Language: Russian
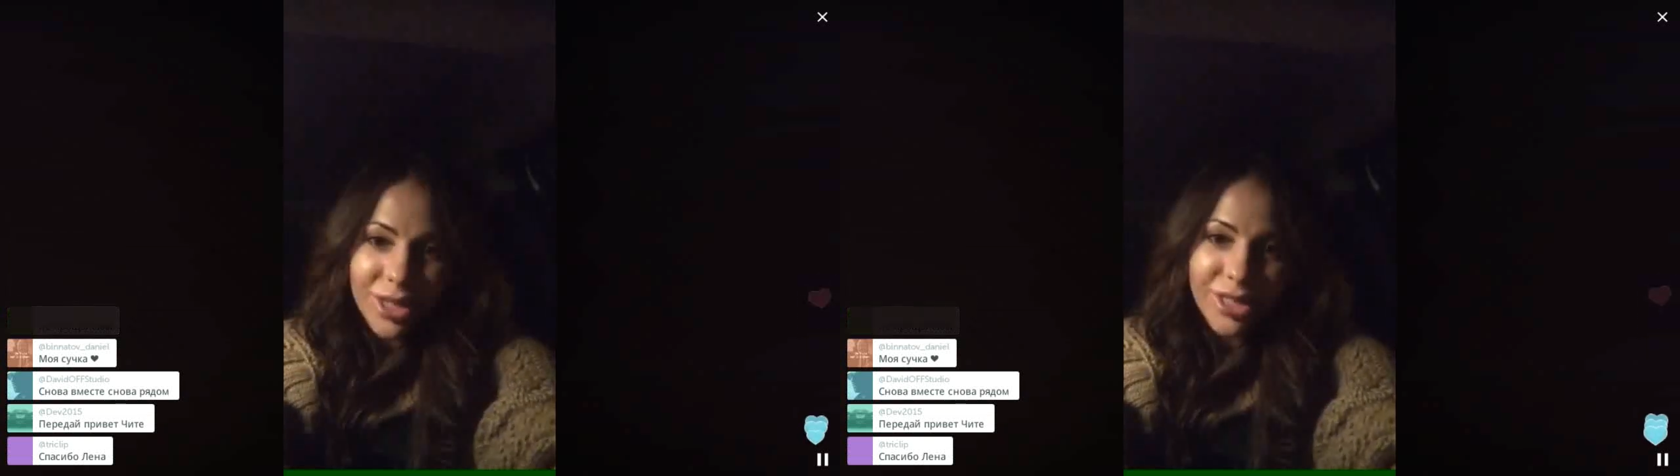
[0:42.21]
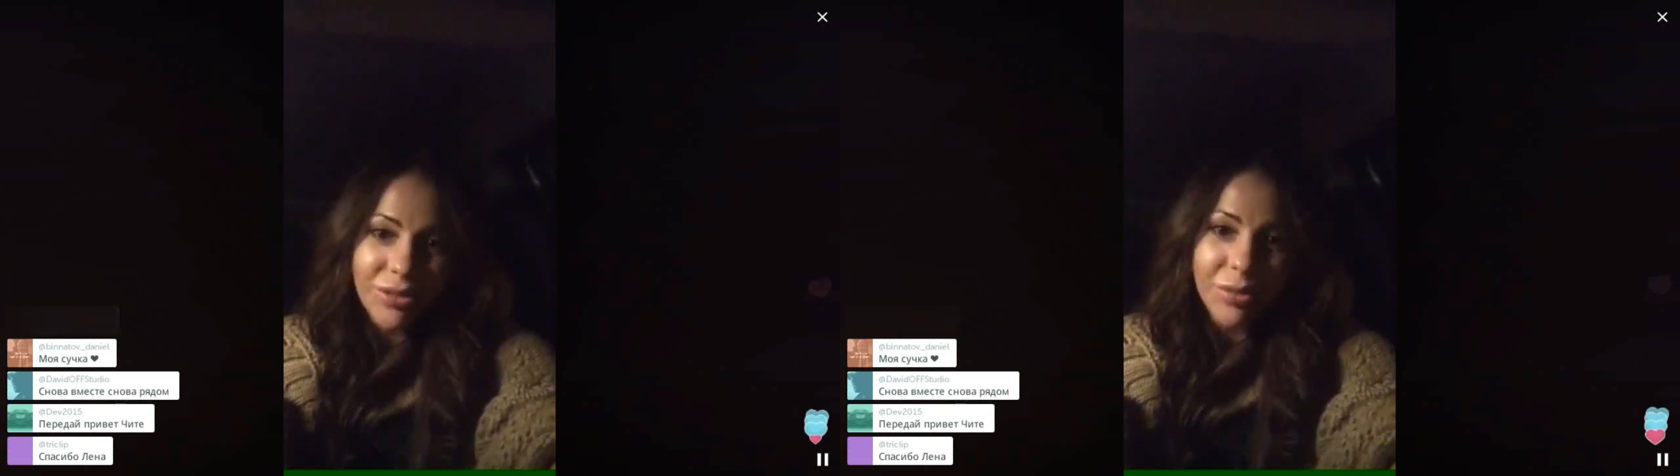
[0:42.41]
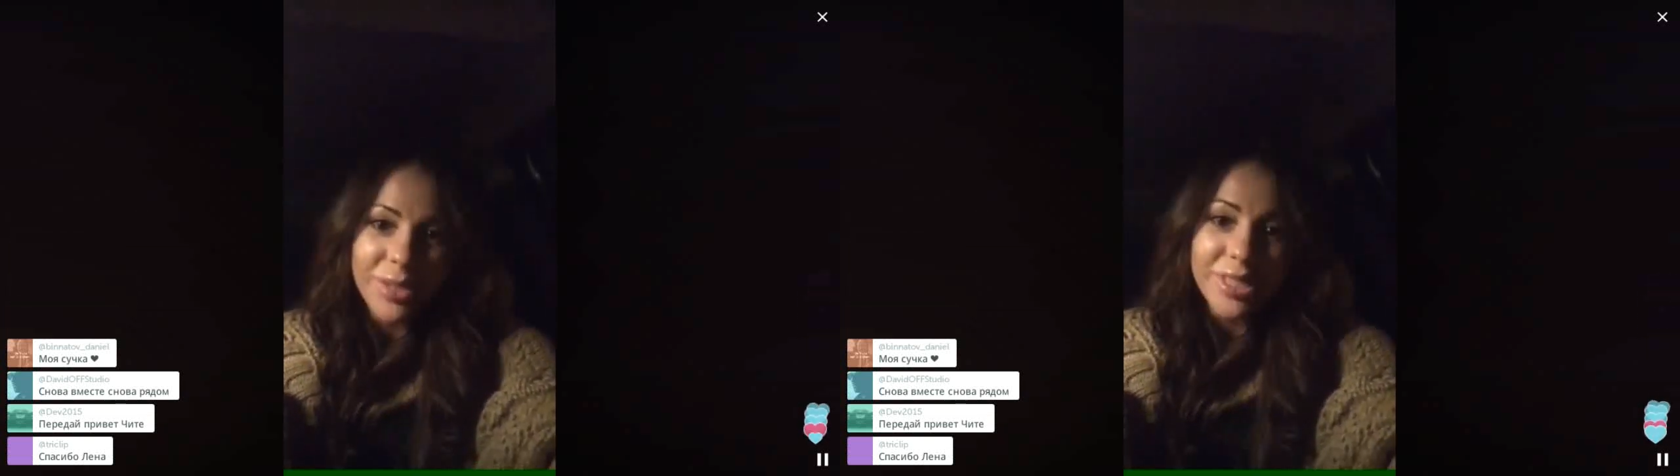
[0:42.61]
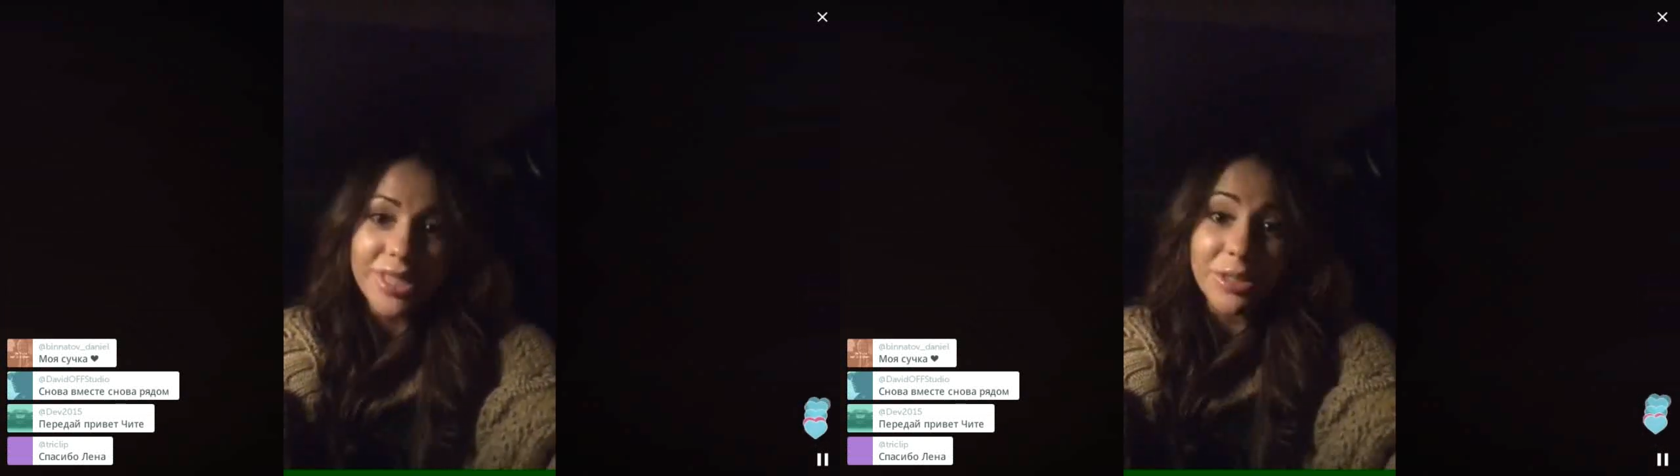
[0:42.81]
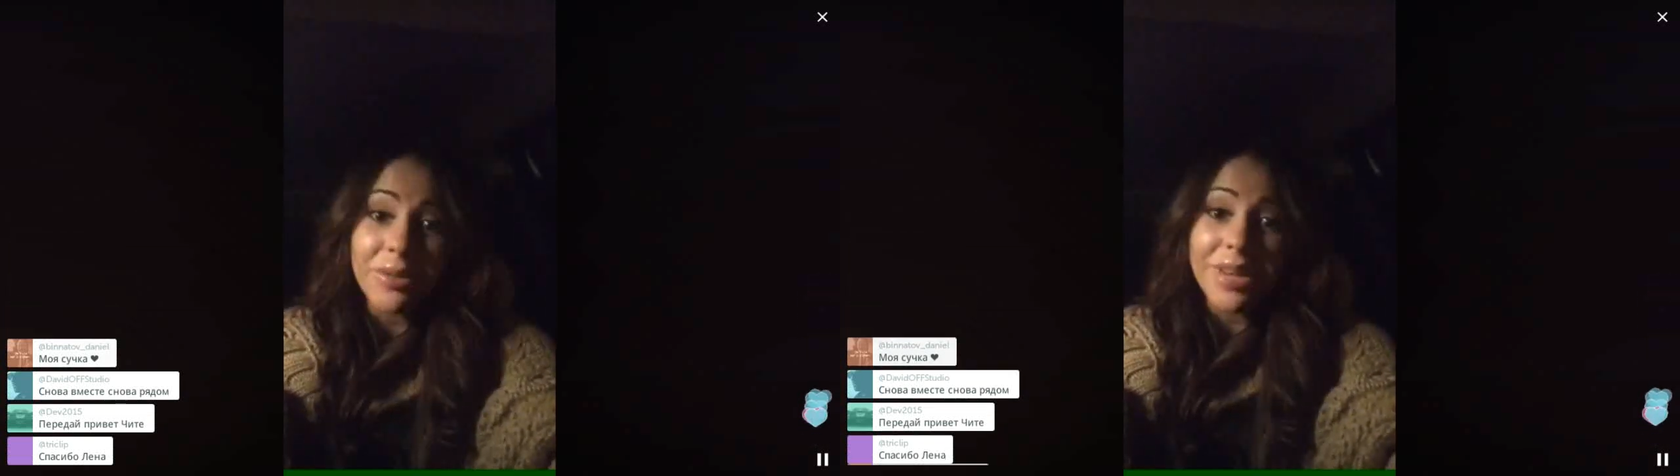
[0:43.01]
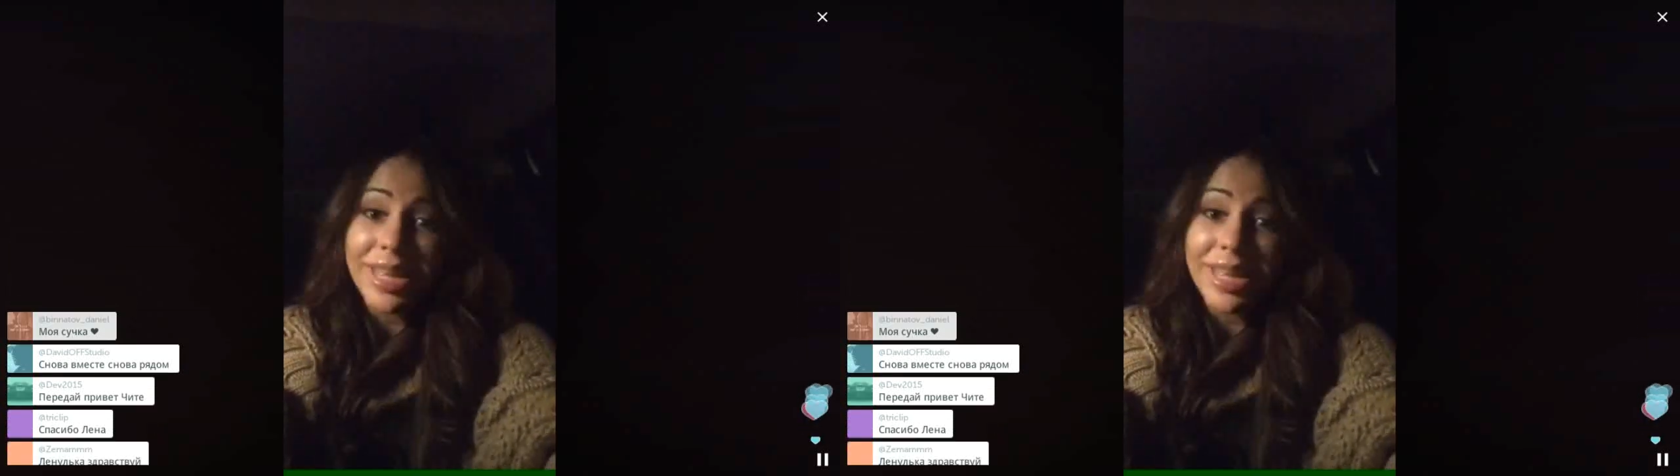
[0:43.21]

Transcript: Снова вместе, снова